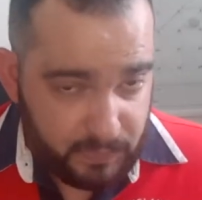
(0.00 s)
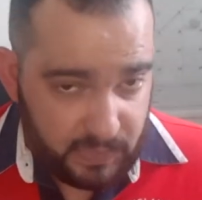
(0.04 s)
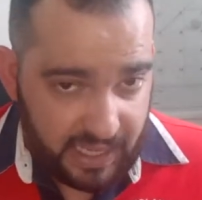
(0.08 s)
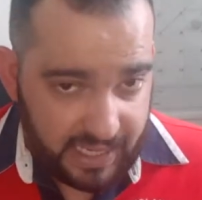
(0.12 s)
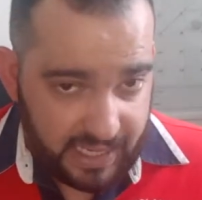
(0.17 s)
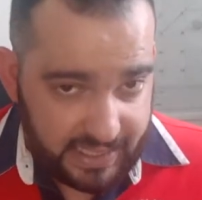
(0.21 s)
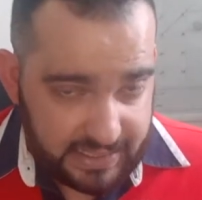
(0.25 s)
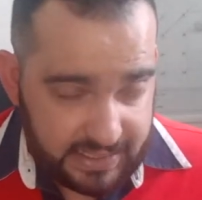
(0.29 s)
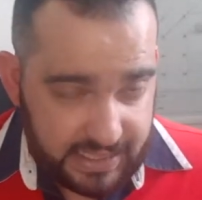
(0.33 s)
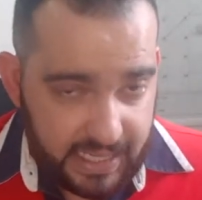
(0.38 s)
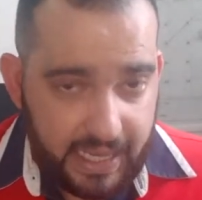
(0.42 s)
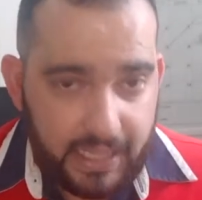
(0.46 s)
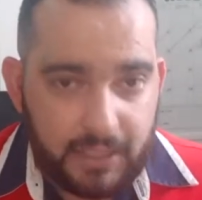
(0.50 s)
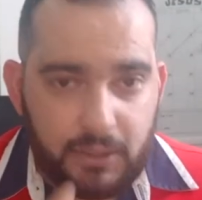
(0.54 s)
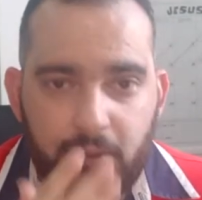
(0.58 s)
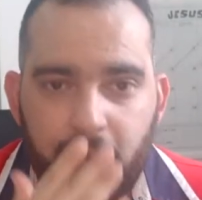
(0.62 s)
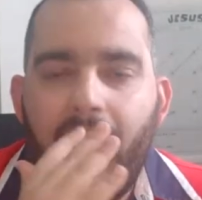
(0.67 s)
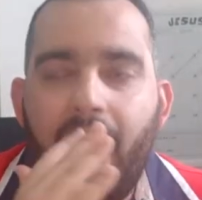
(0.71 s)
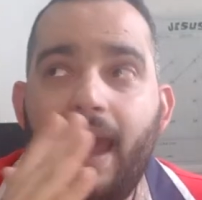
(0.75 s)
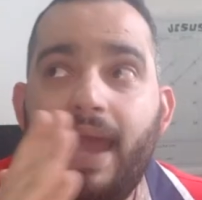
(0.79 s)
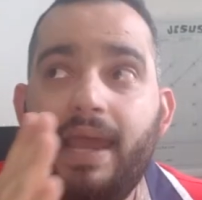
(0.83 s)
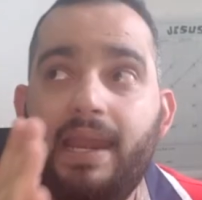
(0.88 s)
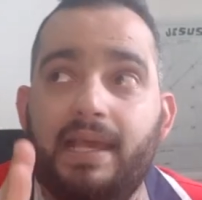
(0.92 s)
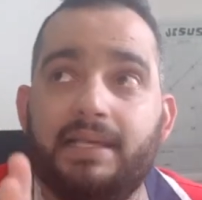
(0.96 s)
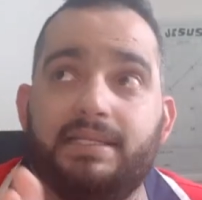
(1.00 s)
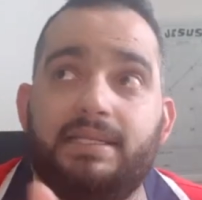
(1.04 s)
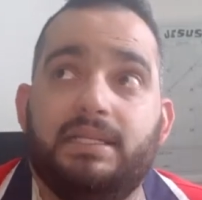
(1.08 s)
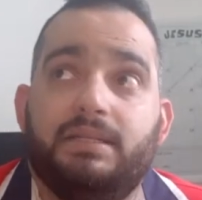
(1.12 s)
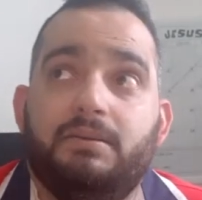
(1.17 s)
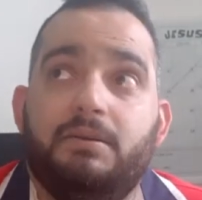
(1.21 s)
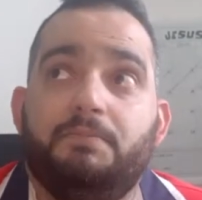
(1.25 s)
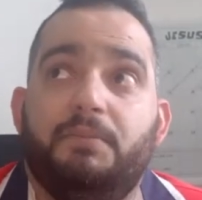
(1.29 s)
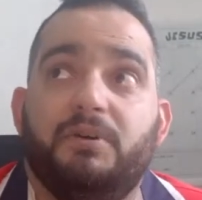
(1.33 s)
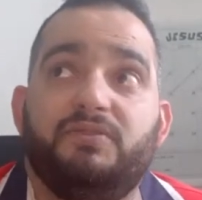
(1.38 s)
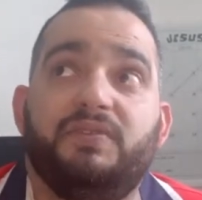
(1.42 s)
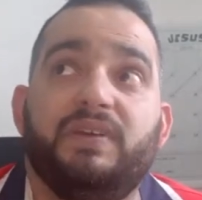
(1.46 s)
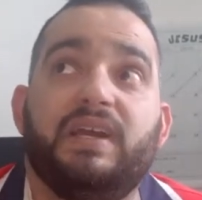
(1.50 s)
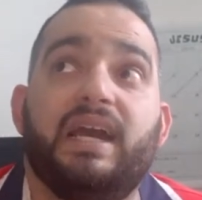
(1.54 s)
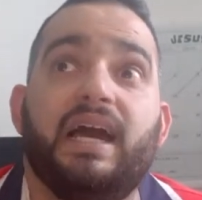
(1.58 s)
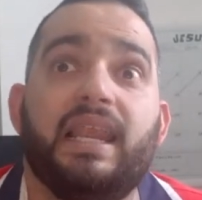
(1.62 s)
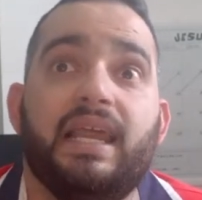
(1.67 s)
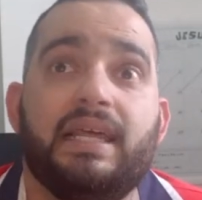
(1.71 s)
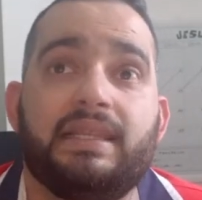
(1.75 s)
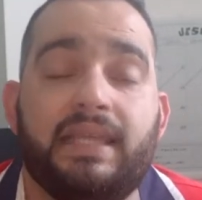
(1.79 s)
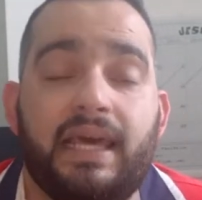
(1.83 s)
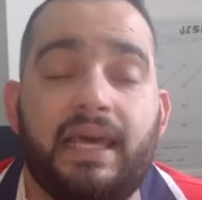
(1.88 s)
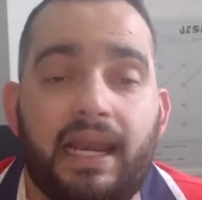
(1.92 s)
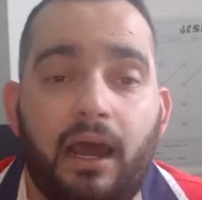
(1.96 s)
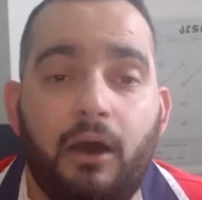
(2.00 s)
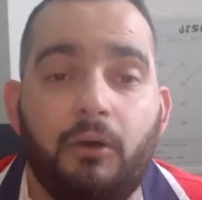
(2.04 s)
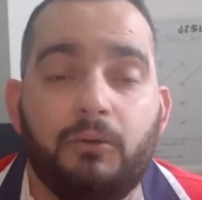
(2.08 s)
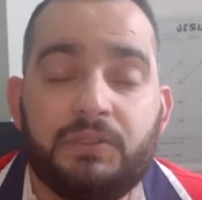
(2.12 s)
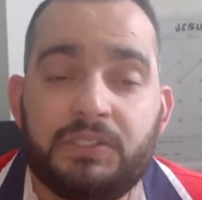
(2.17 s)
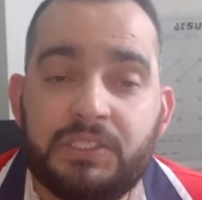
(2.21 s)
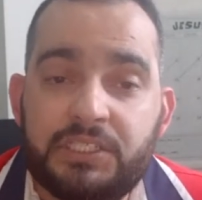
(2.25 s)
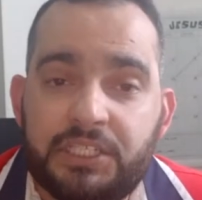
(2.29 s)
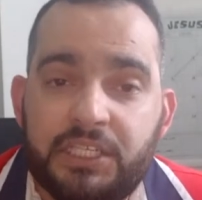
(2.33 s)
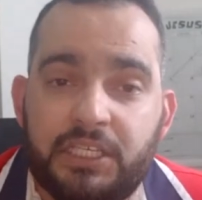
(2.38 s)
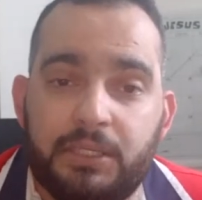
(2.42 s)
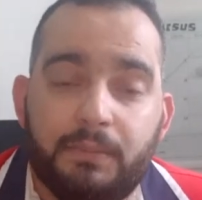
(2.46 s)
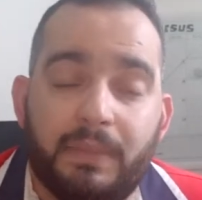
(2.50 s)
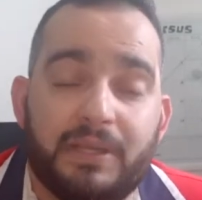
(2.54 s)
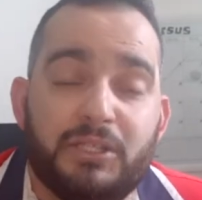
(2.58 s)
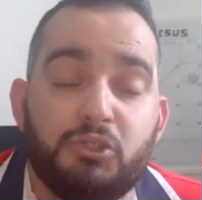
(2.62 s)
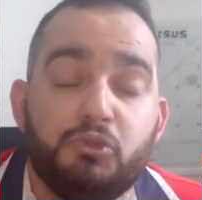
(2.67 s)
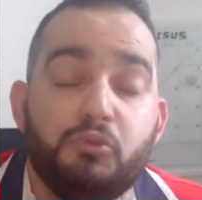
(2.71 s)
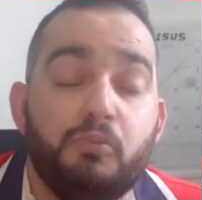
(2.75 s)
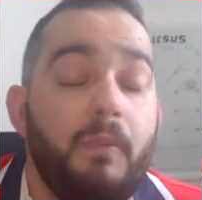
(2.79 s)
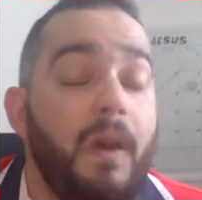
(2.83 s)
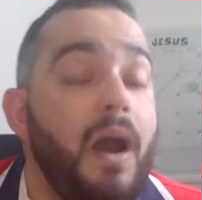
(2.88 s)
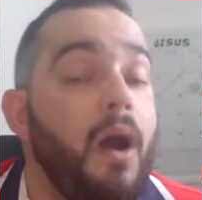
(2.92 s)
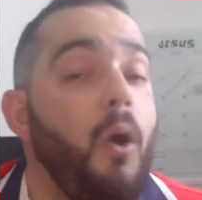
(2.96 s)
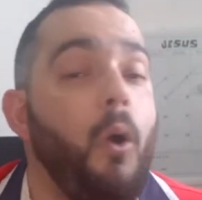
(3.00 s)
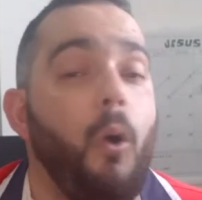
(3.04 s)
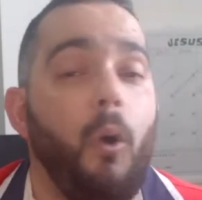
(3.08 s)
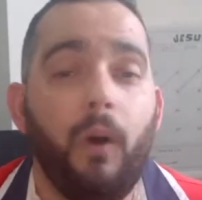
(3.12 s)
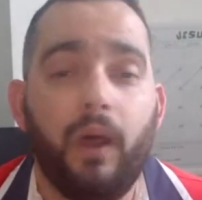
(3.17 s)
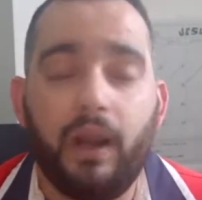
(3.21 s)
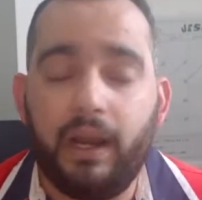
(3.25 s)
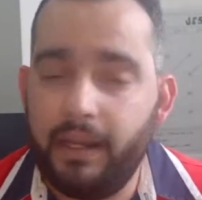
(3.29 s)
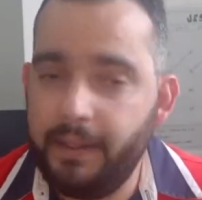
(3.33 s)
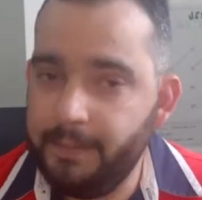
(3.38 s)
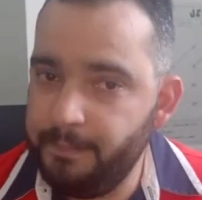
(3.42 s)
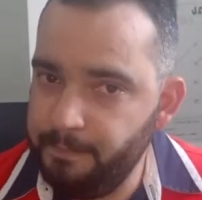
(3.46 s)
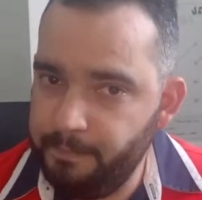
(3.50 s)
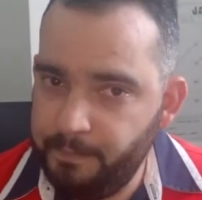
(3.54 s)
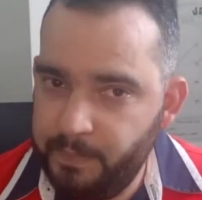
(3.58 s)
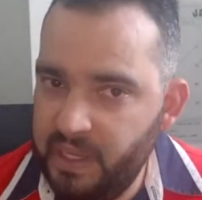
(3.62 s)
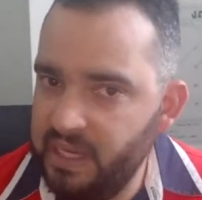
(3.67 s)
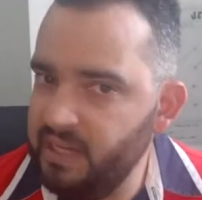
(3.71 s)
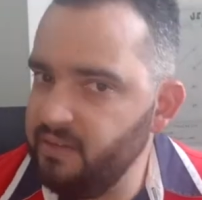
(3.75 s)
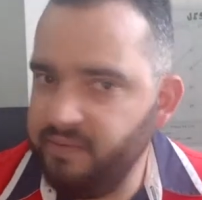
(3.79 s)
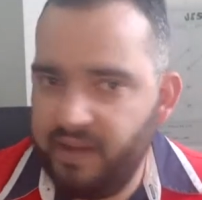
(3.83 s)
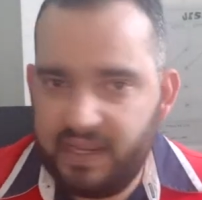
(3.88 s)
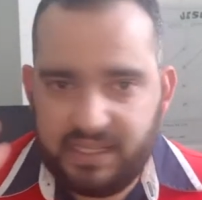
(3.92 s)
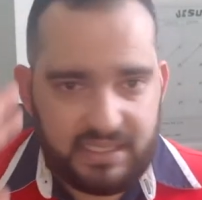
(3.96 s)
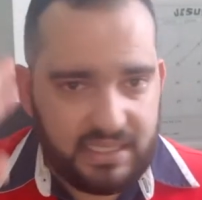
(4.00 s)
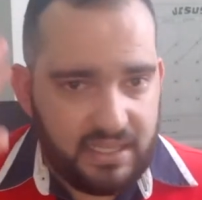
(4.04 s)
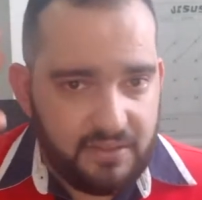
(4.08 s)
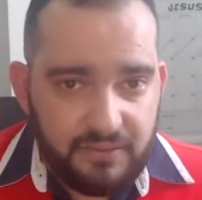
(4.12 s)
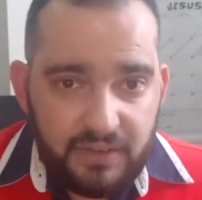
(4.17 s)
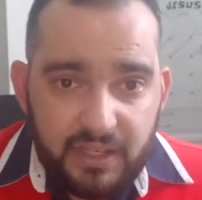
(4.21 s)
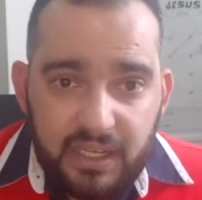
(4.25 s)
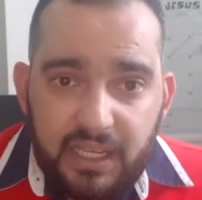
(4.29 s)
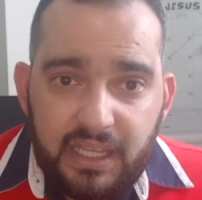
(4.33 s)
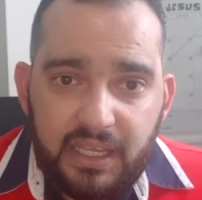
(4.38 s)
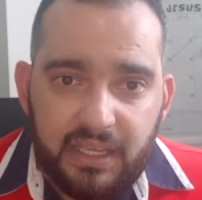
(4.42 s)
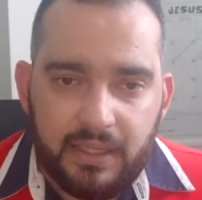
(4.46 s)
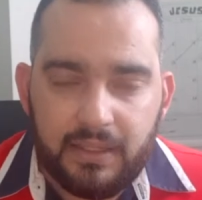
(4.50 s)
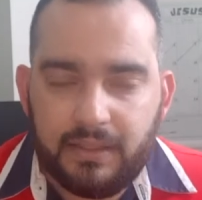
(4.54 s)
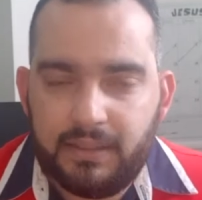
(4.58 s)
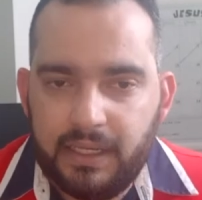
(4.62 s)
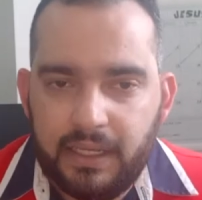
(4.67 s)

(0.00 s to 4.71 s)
Tá certo. Ah, Inês, ele também pode ficar lateral. Sim, mas uma hora ele vai se definir.